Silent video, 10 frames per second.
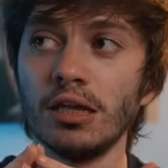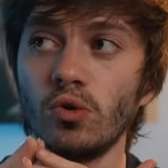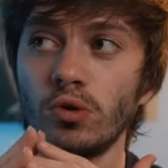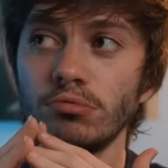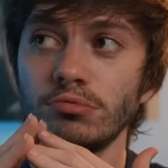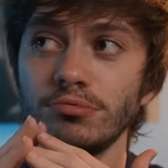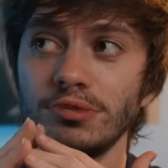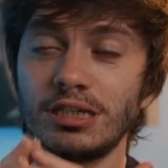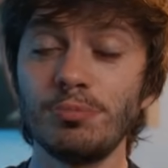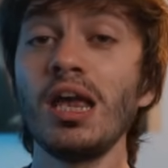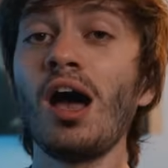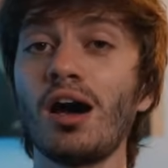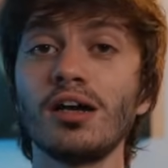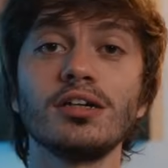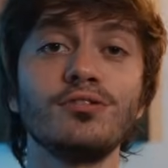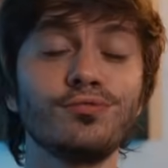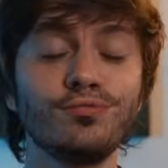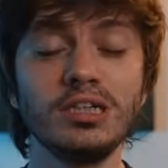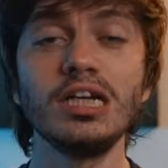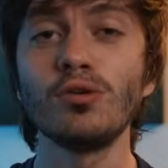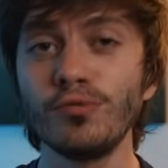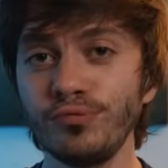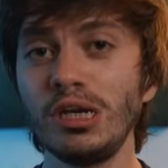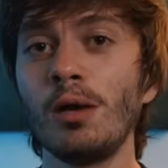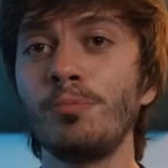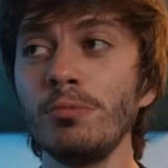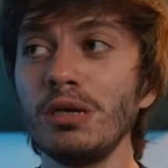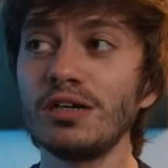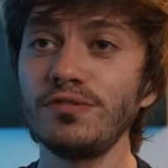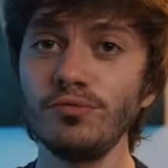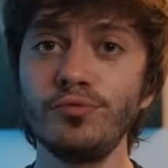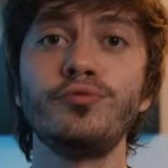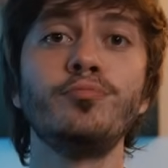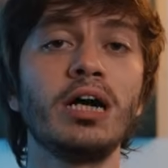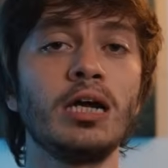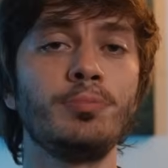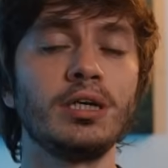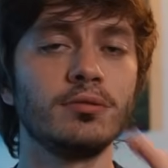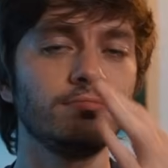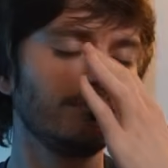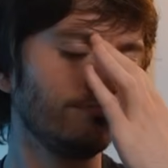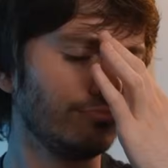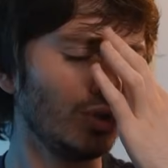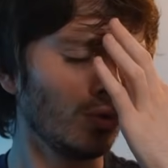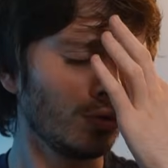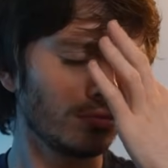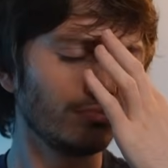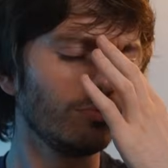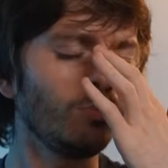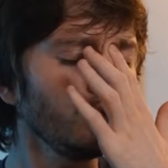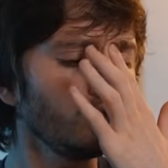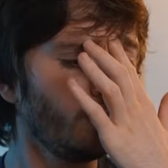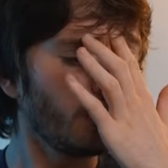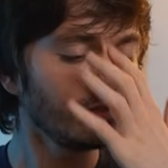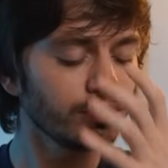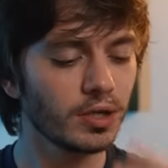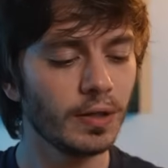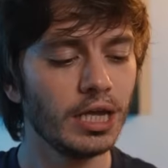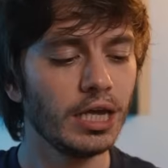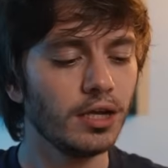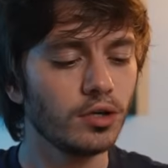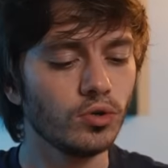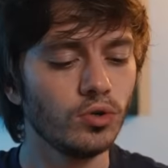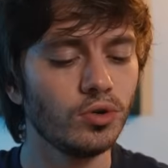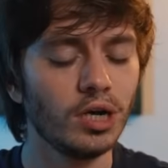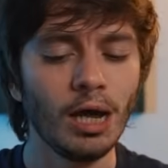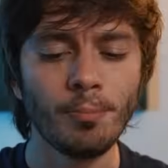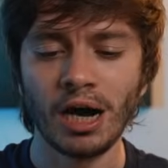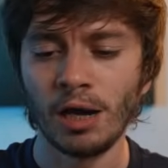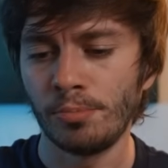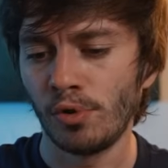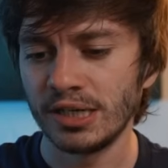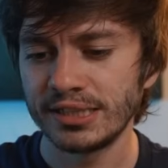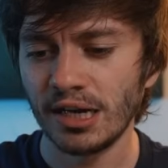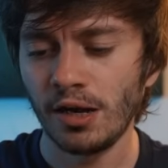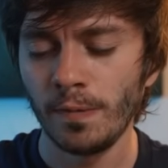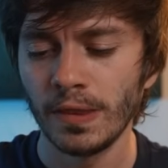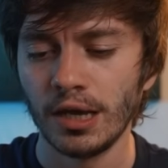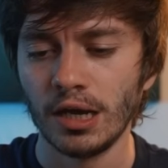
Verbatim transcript: Donc c'est bizarre, hein. vous voulez qu'on vous foute la paix mais la vie ne vous fout pas la paix. Donc moi je pense que là par rapport à ça,